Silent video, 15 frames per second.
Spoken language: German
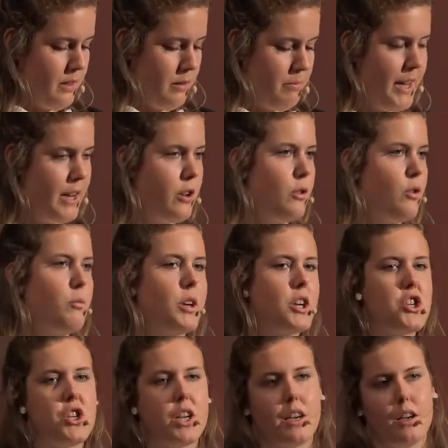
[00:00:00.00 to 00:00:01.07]
Wir haben nicht nur eine
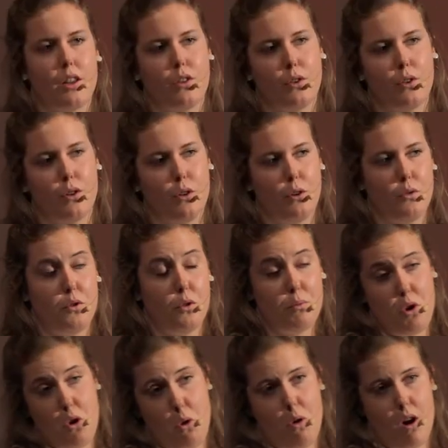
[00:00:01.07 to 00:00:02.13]
Geschichte
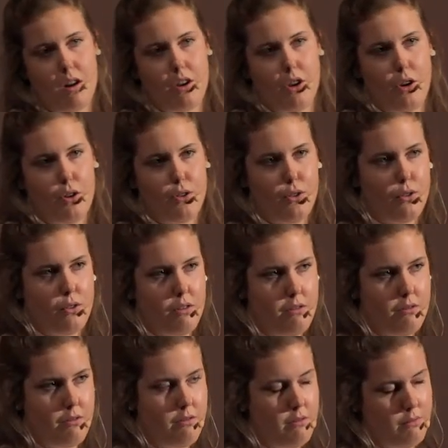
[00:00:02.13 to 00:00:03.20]
vom Noah gehört,
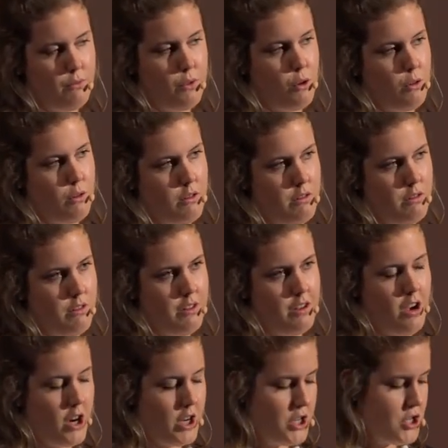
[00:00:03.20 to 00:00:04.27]
wo
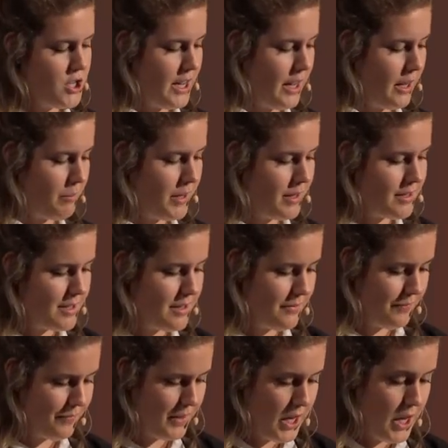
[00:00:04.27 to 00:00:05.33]
alle sterben,
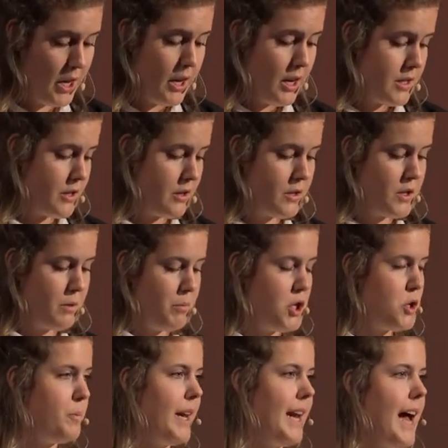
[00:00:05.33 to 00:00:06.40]
sondern zum
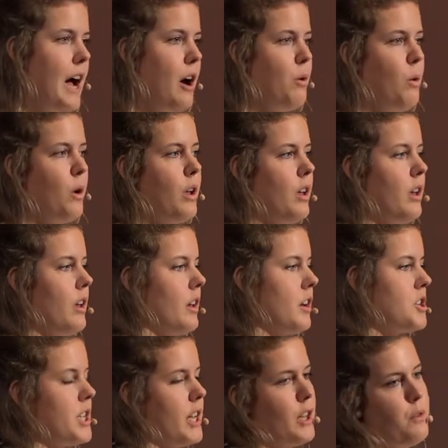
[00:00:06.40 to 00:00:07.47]
Beispiel auch die
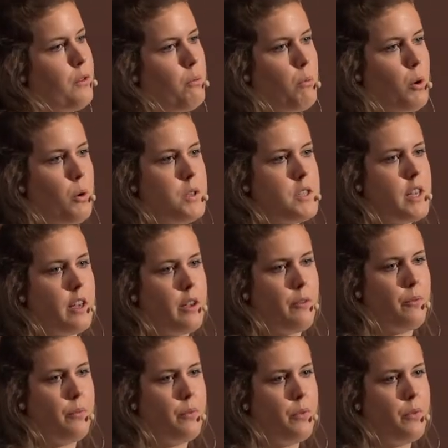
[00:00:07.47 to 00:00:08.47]
Geschichte von Mose,